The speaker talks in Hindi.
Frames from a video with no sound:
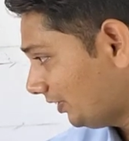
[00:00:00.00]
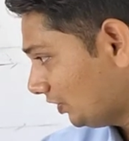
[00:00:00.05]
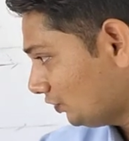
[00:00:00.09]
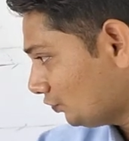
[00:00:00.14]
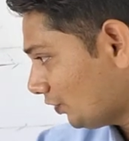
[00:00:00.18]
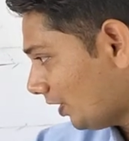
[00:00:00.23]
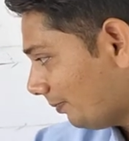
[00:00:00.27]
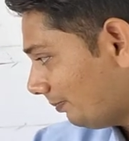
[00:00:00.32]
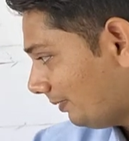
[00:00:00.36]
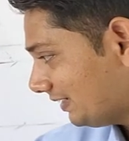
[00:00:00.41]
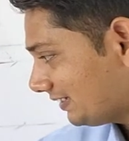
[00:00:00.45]
ये
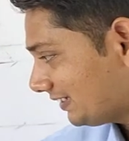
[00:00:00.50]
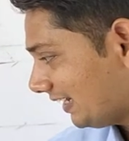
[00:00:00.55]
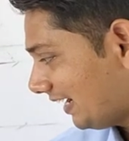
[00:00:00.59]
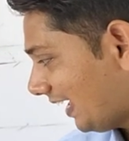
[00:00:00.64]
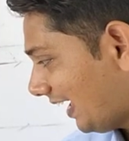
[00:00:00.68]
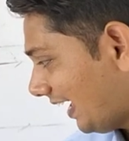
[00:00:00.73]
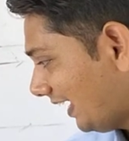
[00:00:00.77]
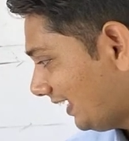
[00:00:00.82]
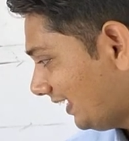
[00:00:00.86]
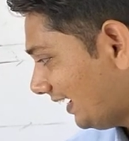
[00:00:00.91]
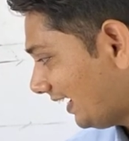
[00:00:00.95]
जो एब्रेशन
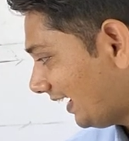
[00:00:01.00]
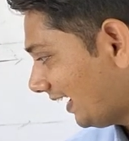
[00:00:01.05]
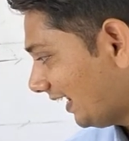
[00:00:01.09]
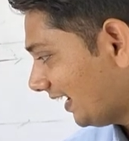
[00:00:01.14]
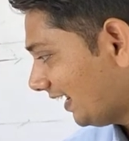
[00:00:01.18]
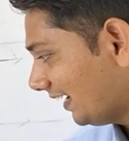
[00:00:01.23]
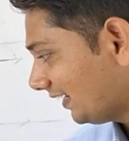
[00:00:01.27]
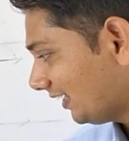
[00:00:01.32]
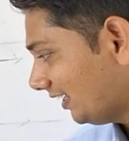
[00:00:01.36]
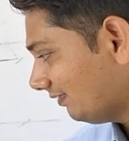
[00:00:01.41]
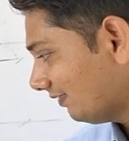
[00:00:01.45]
है ये
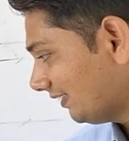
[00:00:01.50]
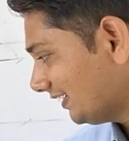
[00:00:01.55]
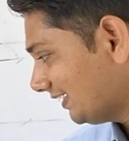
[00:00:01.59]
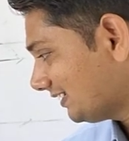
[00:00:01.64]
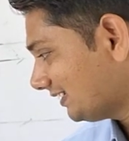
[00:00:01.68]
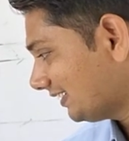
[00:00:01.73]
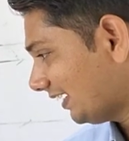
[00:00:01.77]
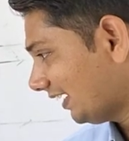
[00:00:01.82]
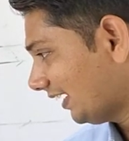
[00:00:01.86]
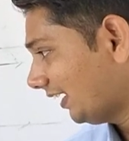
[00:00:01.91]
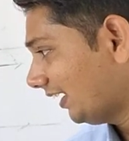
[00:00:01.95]
कलर की वजह
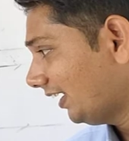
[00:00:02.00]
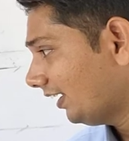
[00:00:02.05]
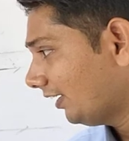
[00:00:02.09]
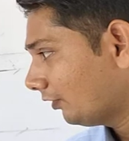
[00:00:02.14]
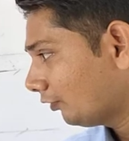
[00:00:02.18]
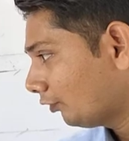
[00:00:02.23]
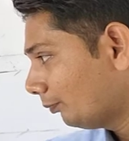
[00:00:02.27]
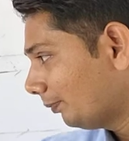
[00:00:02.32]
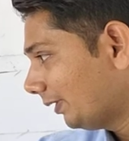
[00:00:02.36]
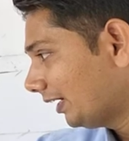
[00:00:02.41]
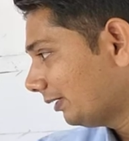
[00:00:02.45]
से है
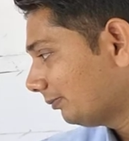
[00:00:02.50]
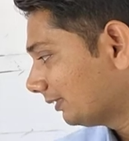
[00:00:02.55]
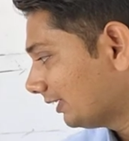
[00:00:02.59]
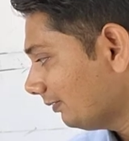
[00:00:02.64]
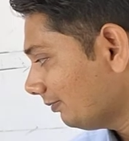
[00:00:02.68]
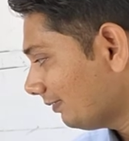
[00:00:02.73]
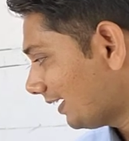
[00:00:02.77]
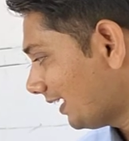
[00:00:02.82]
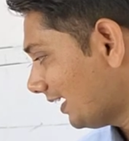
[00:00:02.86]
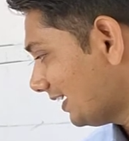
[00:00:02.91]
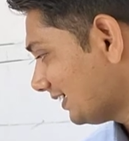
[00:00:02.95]
क्रोमेटिक
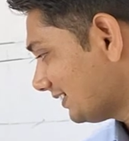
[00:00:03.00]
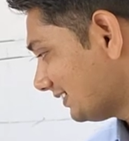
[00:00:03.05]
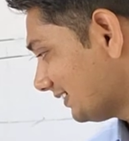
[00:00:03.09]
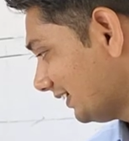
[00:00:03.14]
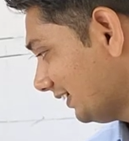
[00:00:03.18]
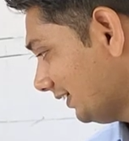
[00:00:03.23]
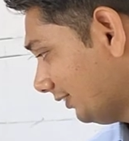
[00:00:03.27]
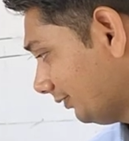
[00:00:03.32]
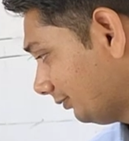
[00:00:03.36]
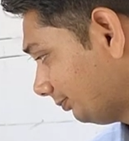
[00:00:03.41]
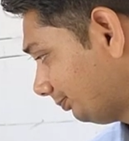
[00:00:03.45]
मतलब कलर से